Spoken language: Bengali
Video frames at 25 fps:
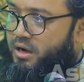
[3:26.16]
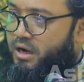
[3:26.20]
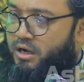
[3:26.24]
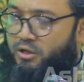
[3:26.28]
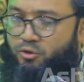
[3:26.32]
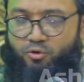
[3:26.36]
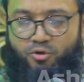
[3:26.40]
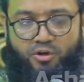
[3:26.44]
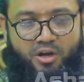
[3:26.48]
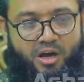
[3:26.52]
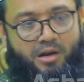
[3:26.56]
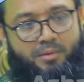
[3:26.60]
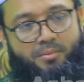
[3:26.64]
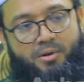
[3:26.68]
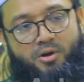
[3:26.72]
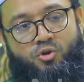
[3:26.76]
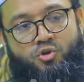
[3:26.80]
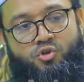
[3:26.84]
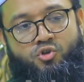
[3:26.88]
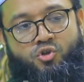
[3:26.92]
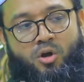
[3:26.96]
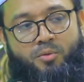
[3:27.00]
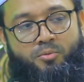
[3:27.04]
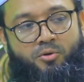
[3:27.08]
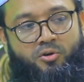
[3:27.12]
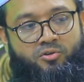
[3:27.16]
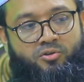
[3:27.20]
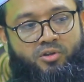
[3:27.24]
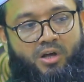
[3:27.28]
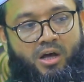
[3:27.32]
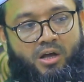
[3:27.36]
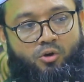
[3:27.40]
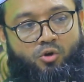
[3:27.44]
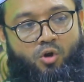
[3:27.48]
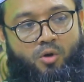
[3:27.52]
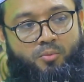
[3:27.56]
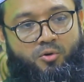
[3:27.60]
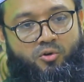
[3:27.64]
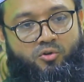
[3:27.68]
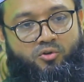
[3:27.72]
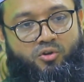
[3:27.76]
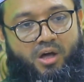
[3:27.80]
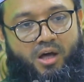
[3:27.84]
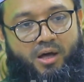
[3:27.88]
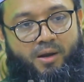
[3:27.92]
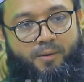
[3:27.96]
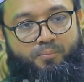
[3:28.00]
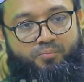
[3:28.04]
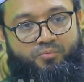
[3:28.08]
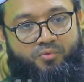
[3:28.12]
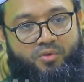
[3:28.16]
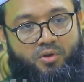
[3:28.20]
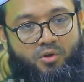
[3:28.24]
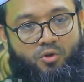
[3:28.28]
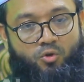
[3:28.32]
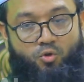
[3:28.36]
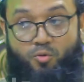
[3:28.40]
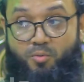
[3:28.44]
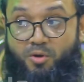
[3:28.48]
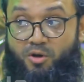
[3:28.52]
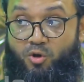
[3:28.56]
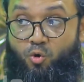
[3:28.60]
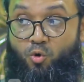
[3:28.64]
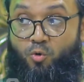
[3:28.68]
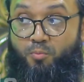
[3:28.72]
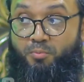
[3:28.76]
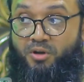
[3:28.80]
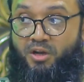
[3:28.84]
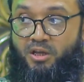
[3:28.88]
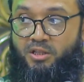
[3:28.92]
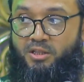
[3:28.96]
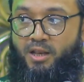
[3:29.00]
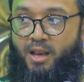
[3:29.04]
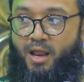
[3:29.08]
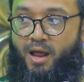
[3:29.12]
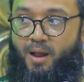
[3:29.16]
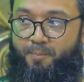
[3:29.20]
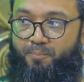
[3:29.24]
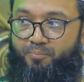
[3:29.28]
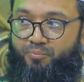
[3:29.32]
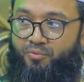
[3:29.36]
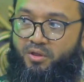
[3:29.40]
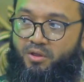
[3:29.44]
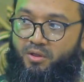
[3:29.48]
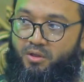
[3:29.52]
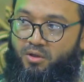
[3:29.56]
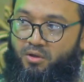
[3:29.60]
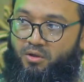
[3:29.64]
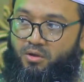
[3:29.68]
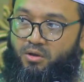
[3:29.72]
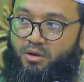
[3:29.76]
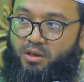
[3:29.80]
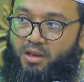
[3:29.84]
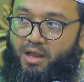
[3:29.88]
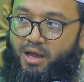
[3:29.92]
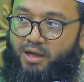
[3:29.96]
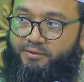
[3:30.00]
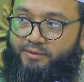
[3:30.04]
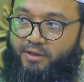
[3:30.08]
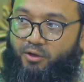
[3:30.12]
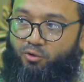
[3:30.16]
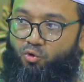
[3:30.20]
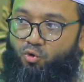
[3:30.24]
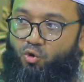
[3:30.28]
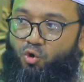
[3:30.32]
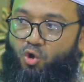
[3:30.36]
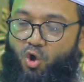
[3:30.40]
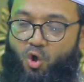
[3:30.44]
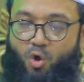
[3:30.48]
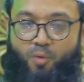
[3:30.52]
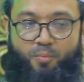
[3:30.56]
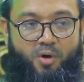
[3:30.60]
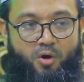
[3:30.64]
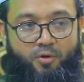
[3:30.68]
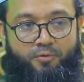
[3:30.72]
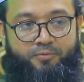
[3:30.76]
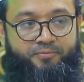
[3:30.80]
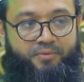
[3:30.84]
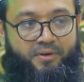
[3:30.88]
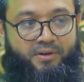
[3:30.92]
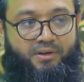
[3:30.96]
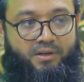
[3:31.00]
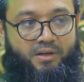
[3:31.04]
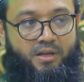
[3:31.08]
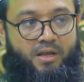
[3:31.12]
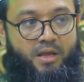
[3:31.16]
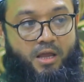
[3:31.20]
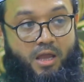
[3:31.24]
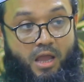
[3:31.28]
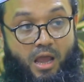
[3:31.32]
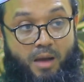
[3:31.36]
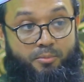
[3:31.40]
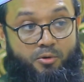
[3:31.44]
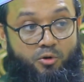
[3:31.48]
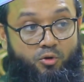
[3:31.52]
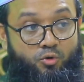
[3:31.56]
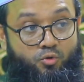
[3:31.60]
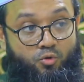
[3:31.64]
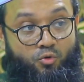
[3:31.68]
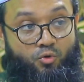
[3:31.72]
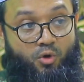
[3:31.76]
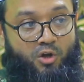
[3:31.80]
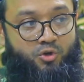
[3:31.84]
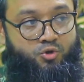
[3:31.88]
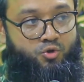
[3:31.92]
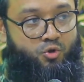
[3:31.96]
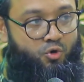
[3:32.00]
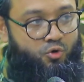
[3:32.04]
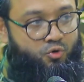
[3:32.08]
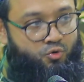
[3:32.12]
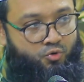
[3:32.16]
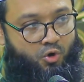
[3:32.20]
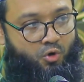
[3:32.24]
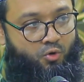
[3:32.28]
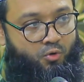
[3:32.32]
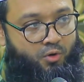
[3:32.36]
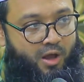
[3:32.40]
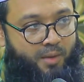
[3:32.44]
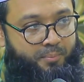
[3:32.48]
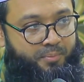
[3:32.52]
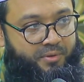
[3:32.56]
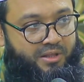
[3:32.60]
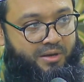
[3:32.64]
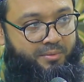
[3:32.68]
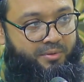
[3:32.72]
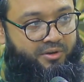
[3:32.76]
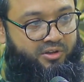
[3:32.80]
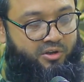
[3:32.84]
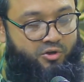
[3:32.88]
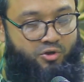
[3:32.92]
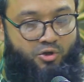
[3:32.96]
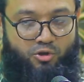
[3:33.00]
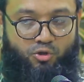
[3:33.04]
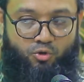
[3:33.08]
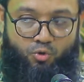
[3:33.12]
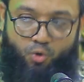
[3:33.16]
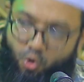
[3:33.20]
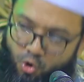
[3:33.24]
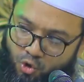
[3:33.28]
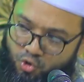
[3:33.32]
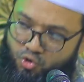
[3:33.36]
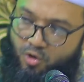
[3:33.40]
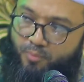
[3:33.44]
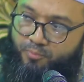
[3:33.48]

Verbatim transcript: আ দুনিয়ার মানুষ খবরদার খবরদার তোমাকে হুমকি দিলাম লা তাকুল্লাহুমা উফেন এমন কোন আচরণ করো না পিতামাতার সাথে উহ